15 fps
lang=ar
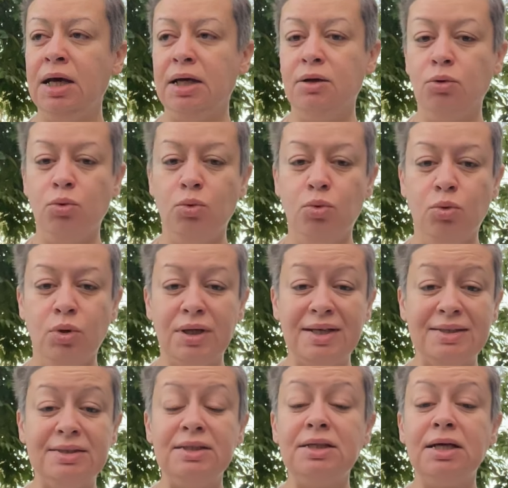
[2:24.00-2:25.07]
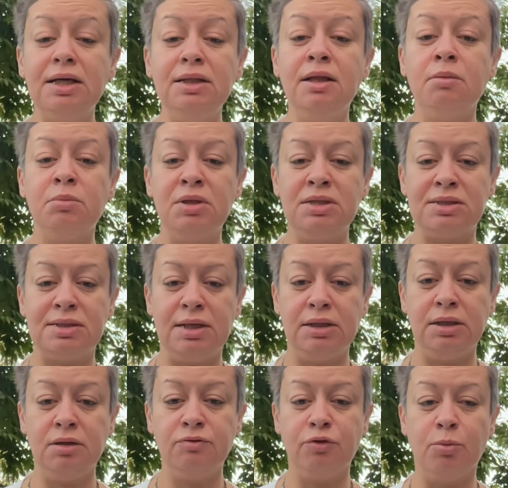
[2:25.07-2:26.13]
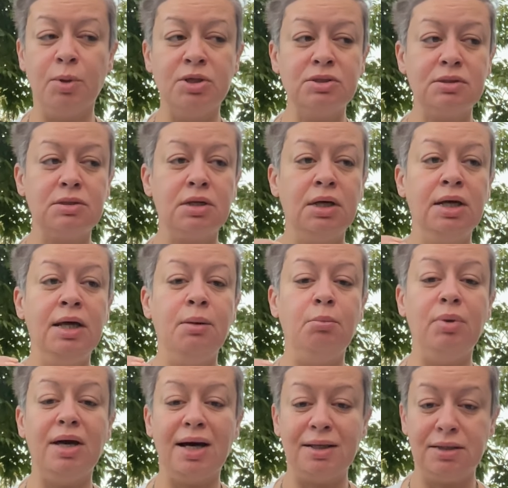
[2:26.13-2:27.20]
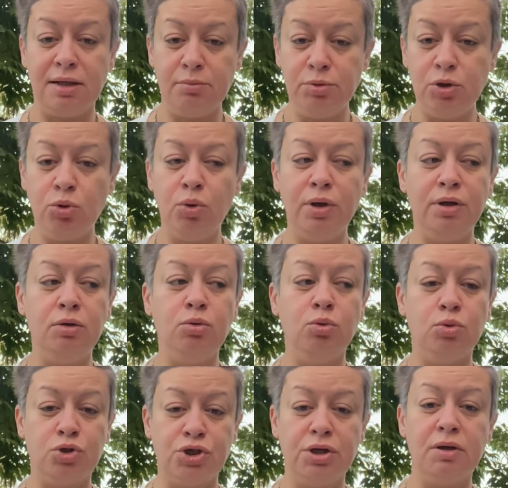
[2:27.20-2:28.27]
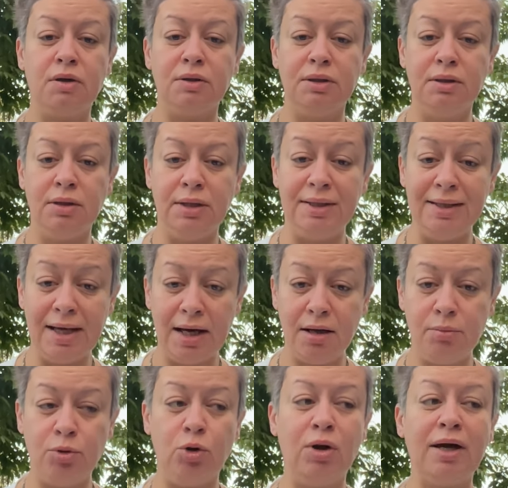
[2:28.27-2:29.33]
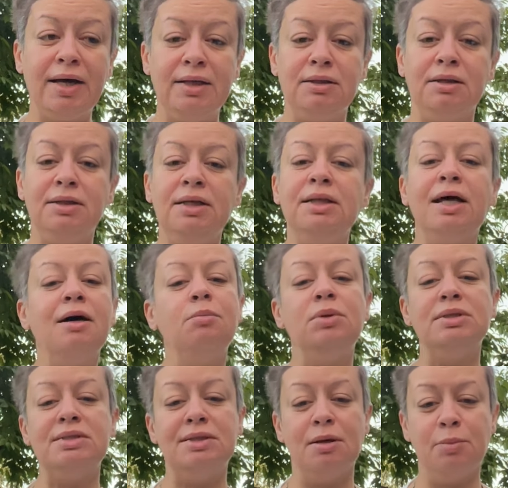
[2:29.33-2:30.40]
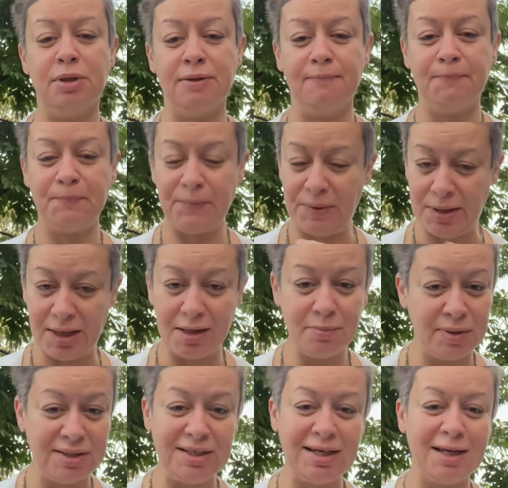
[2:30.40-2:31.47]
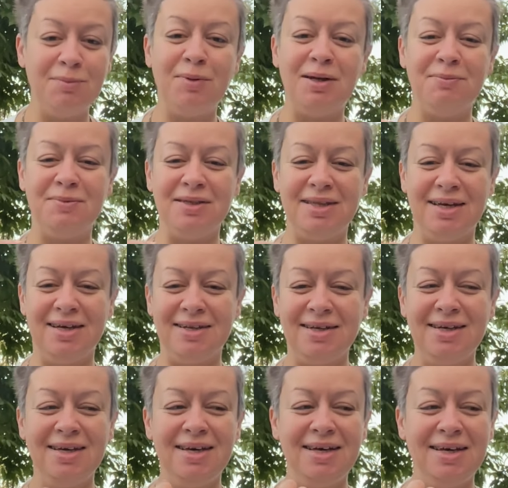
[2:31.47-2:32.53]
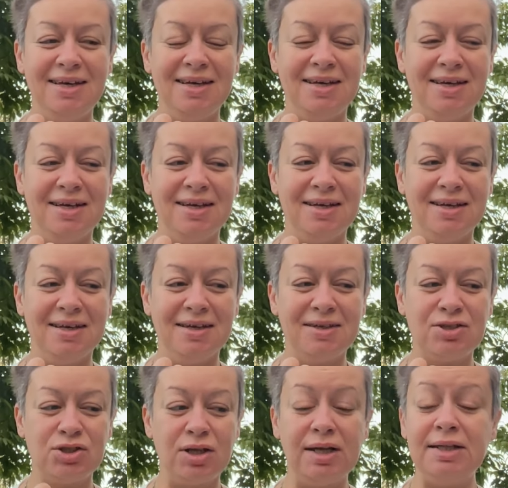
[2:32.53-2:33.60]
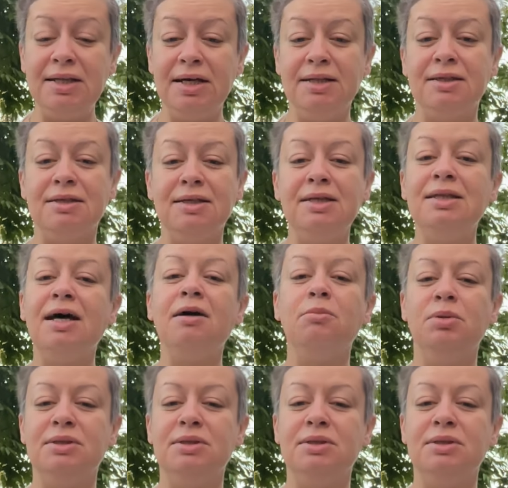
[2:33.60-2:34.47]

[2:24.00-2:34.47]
انه كتير جدا من السيدات في مصر بيعتبروا انه شراء الذهب يقولك حتتين ذهب للزمن دايما دي الكلمه اللي بتتقال آه، اشتريت لي حتتين ذهب